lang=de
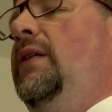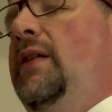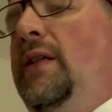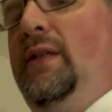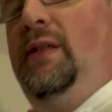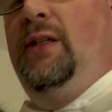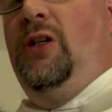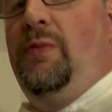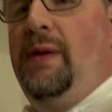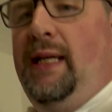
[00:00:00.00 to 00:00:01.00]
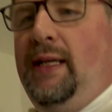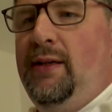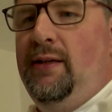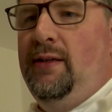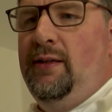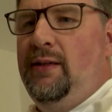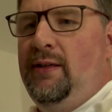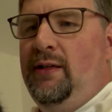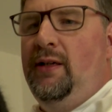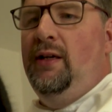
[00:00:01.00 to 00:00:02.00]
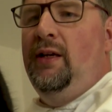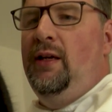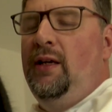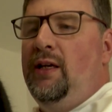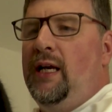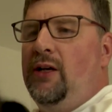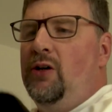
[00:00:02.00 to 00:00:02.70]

Camillo liebt Nähe, aber zeitlich